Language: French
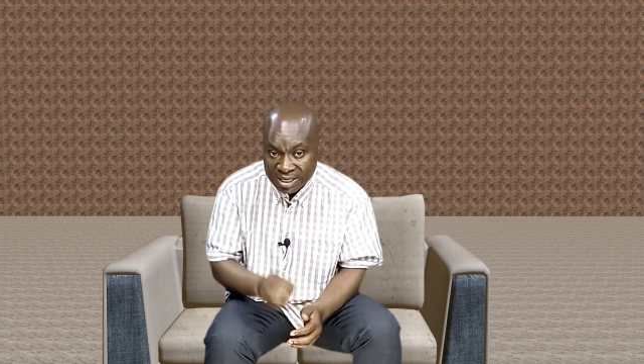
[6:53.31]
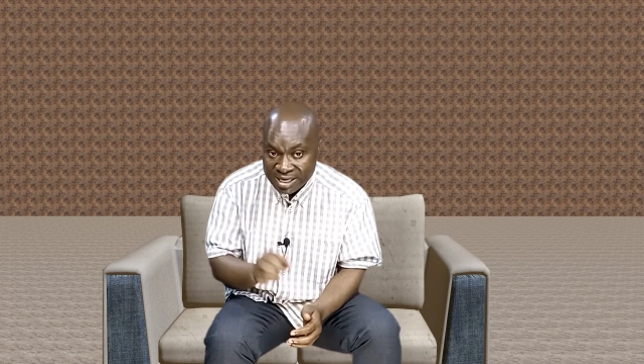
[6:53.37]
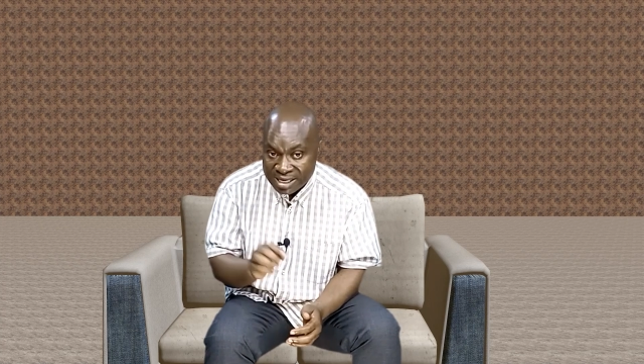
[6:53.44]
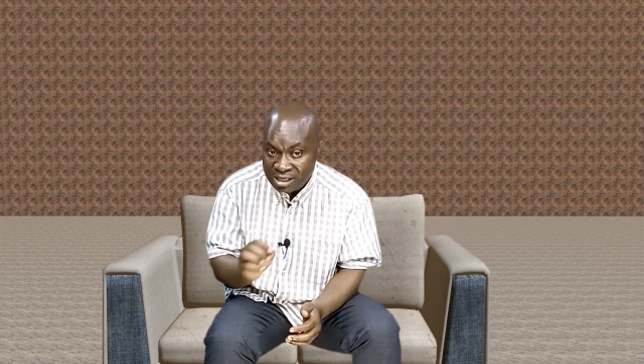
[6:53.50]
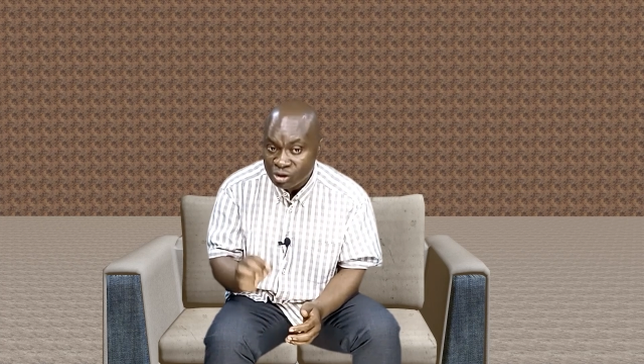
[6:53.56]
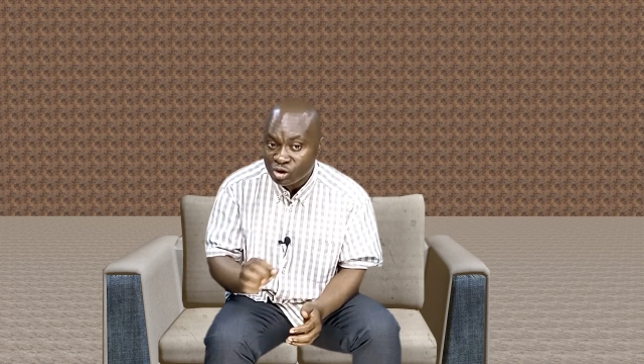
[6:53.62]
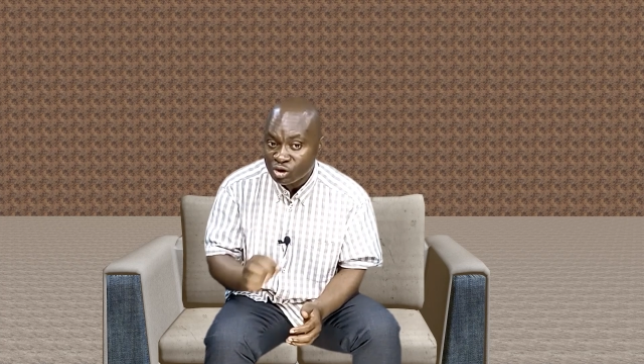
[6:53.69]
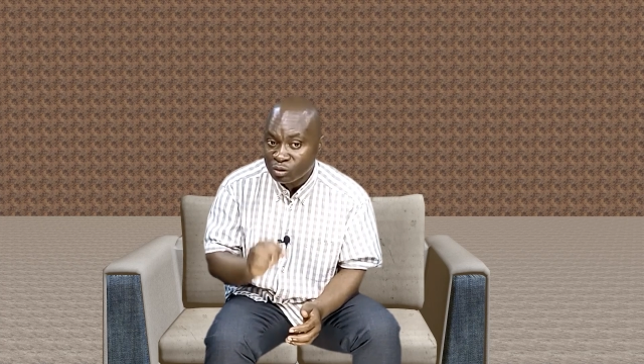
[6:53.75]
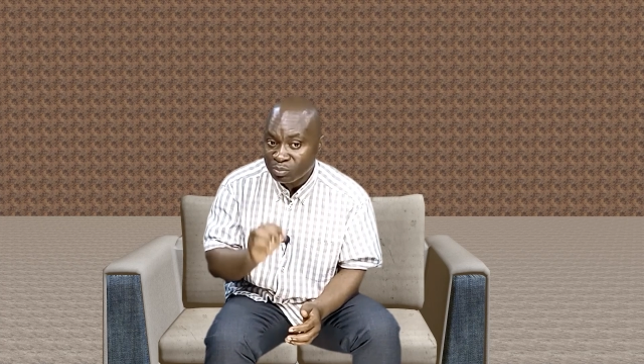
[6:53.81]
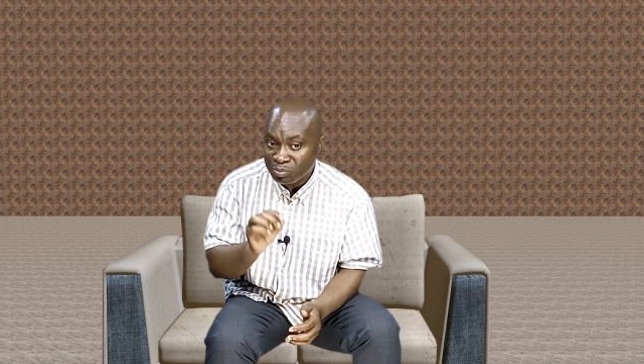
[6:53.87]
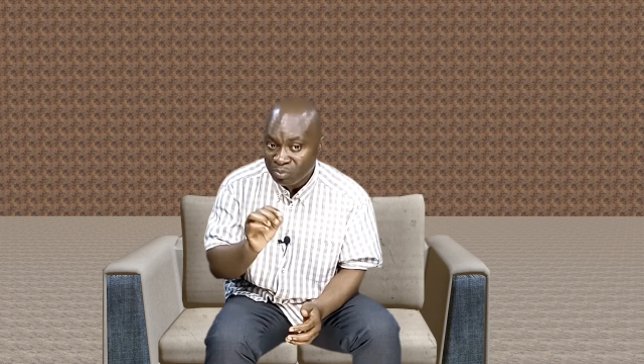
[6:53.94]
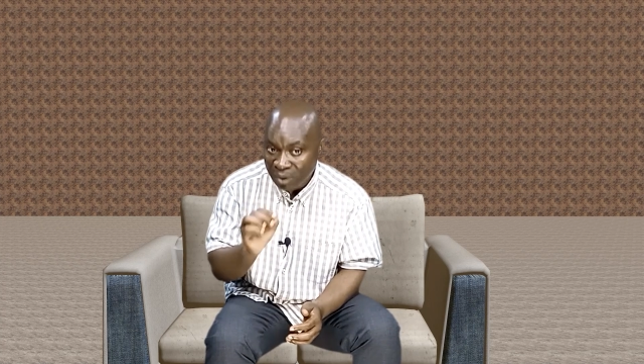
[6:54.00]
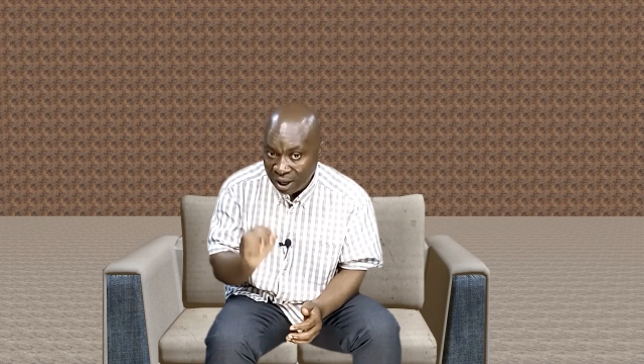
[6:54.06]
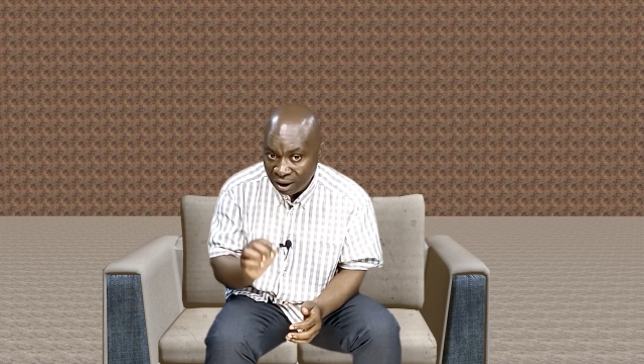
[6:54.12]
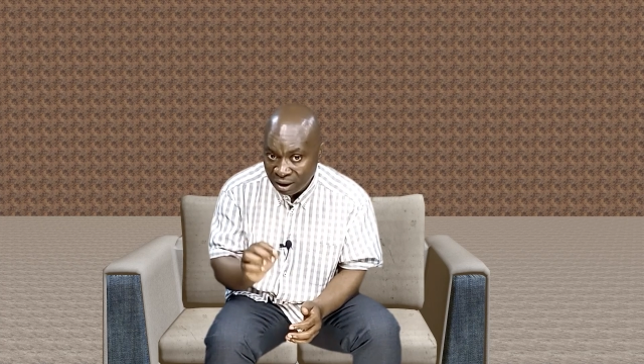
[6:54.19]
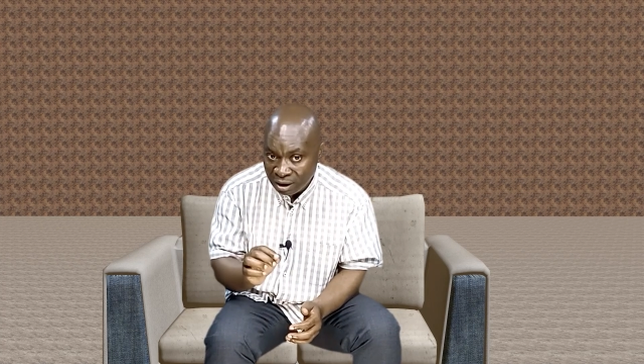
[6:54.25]
Il se
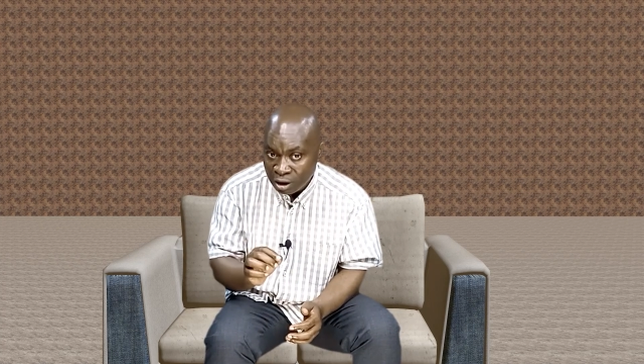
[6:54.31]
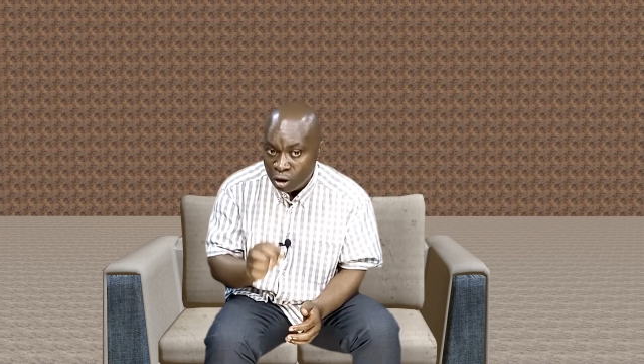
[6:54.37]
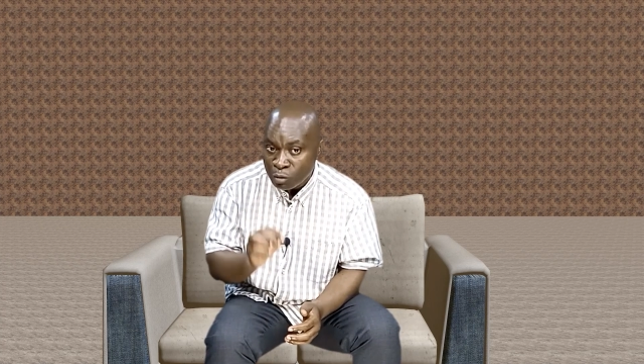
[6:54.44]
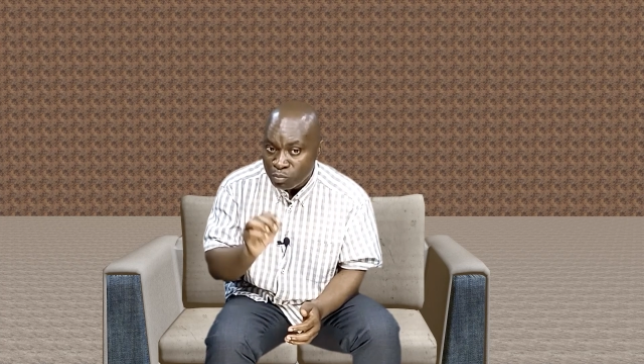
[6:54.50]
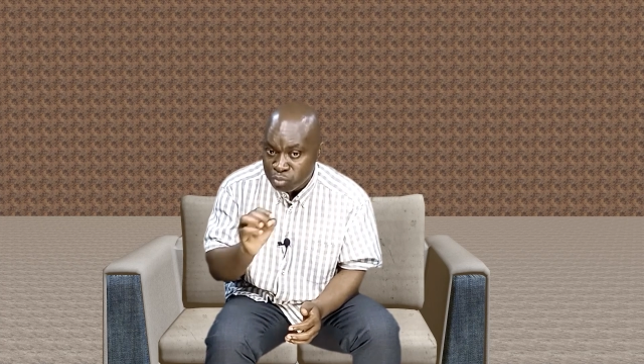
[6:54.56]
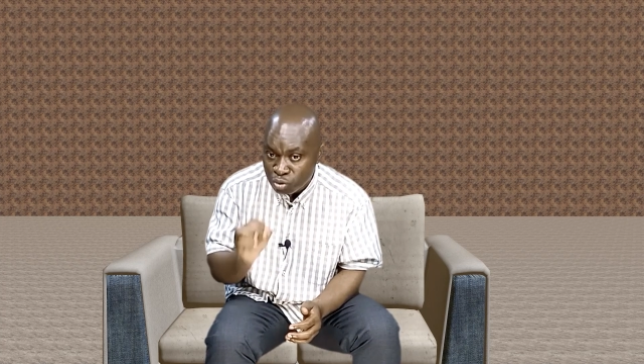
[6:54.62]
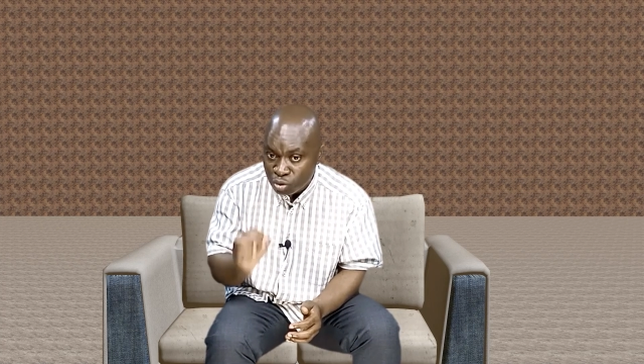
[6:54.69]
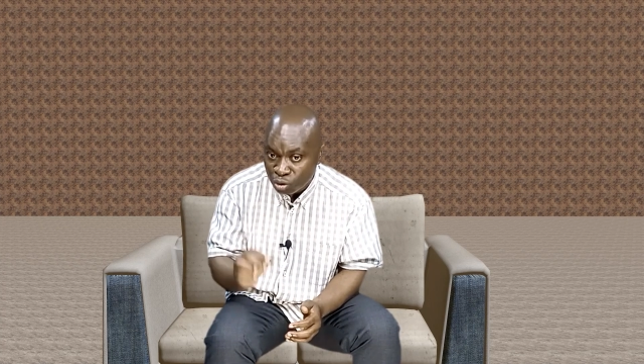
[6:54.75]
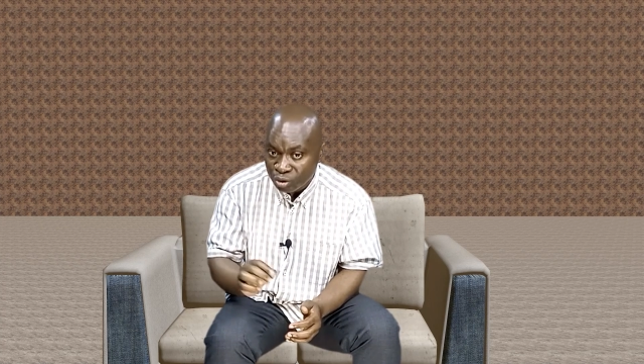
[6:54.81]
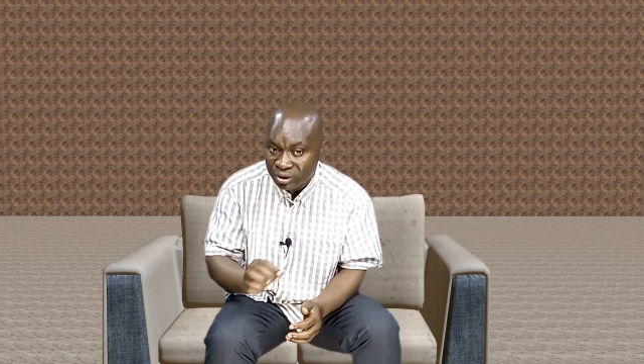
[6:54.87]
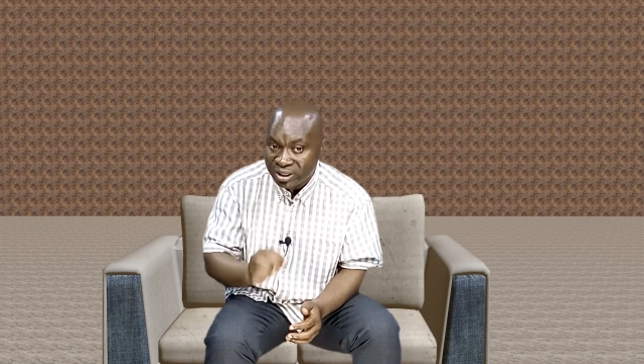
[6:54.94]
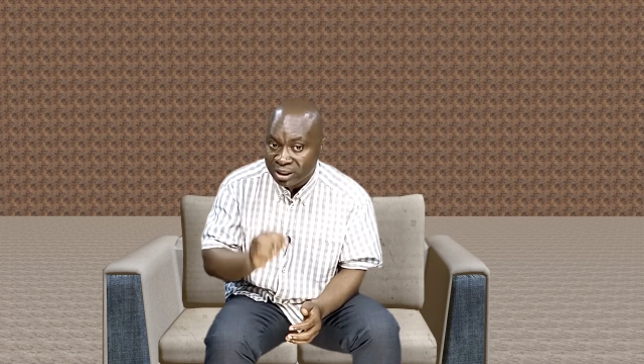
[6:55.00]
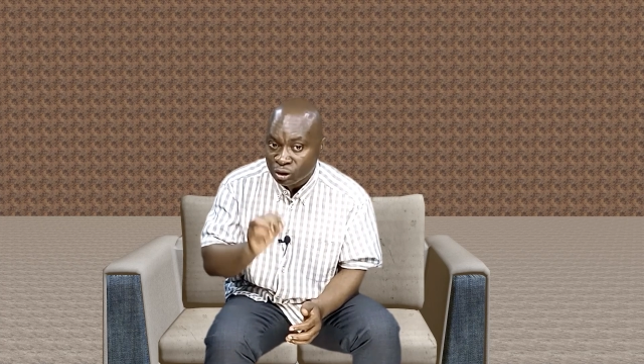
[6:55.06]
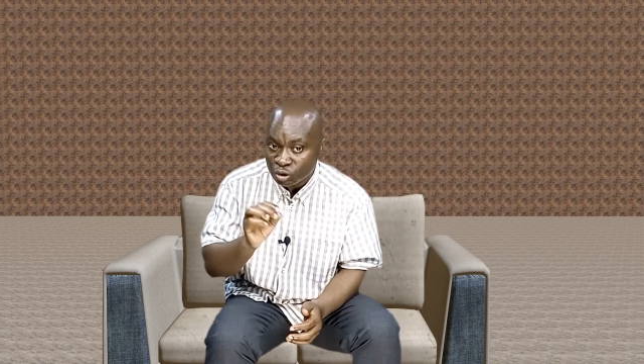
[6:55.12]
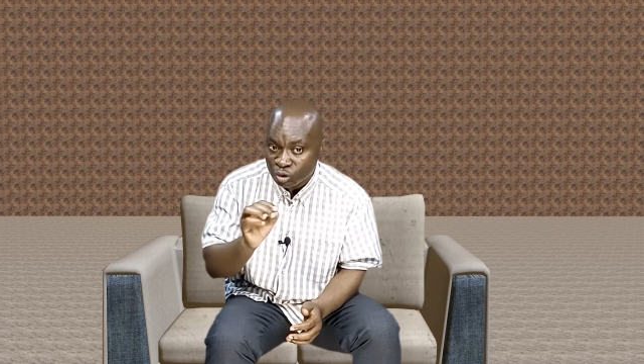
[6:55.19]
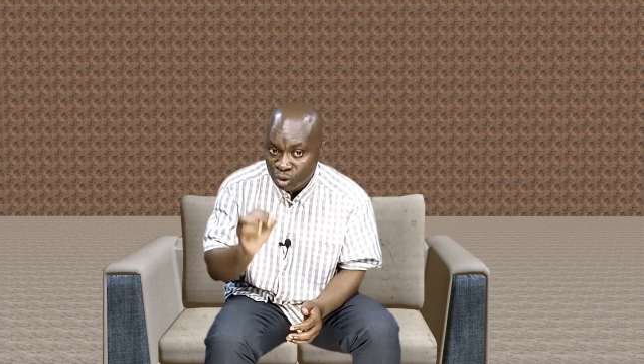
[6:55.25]
bat pour que
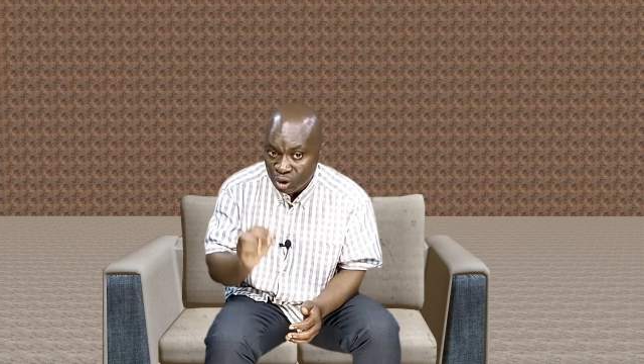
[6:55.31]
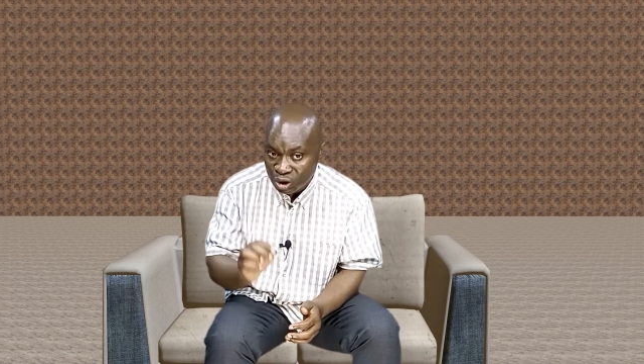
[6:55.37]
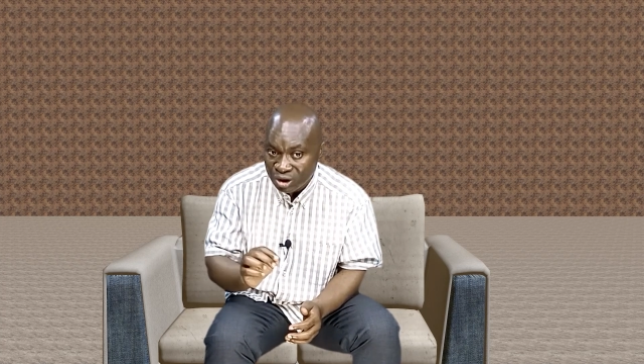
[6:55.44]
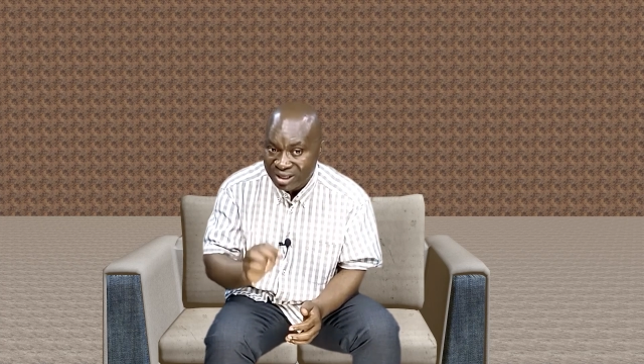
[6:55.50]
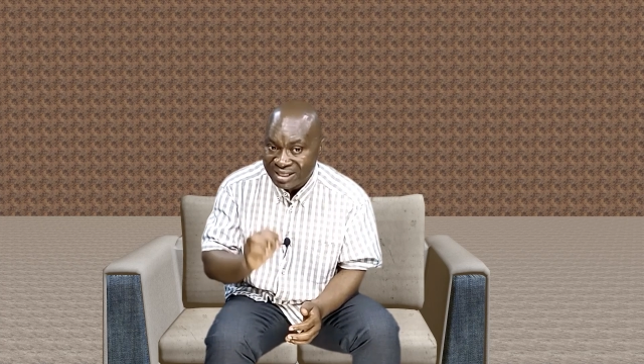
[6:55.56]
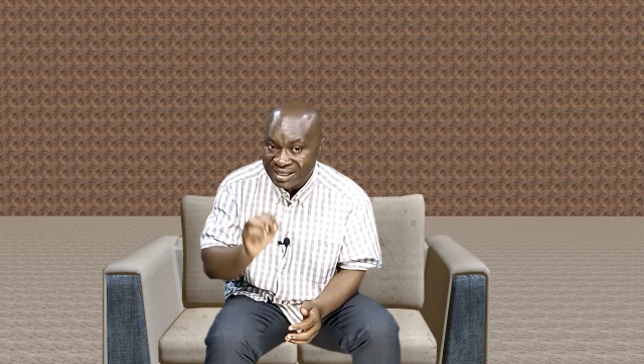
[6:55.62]
les joueurs